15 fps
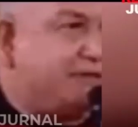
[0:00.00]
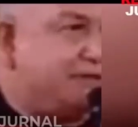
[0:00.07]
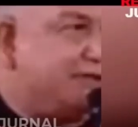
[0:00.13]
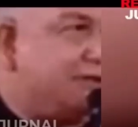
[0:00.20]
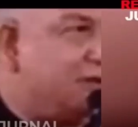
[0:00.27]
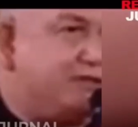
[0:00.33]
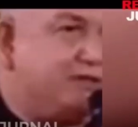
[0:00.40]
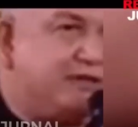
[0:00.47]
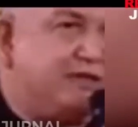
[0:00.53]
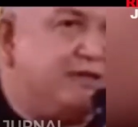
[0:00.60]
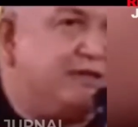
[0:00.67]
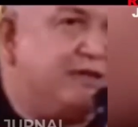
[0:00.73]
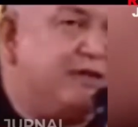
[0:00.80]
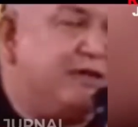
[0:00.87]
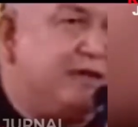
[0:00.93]
Pada saat
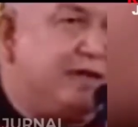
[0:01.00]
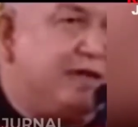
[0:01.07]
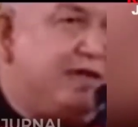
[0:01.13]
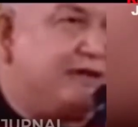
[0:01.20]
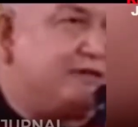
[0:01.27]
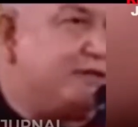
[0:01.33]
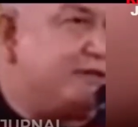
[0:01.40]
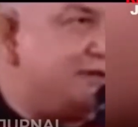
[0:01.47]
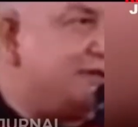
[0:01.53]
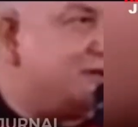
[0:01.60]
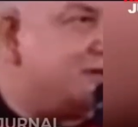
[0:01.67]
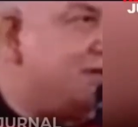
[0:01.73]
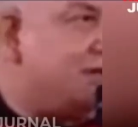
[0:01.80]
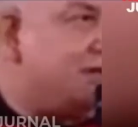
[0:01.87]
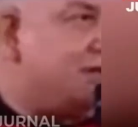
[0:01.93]
launching,
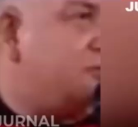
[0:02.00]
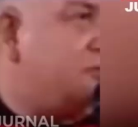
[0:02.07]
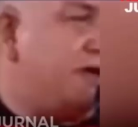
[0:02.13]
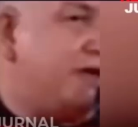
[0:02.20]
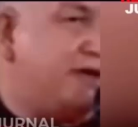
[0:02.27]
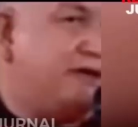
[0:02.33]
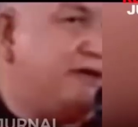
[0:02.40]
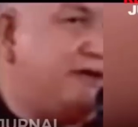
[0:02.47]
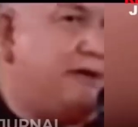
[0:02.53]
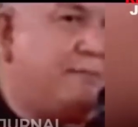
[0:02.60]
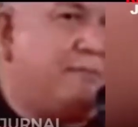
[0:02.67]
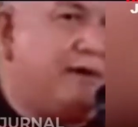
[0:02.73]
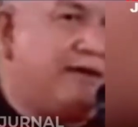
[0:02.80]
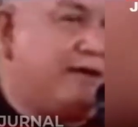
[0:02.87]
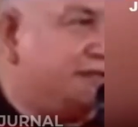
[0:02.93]
akses masuk yang dibuka
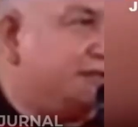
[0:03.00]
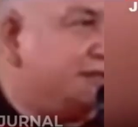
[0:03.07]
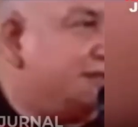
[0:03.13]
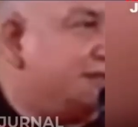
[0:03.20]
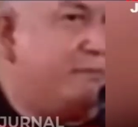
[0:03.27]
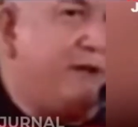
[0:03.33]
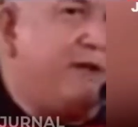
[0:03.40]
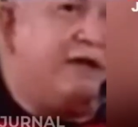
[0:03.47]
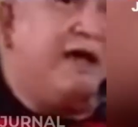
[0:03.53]
hanya Ram Barat.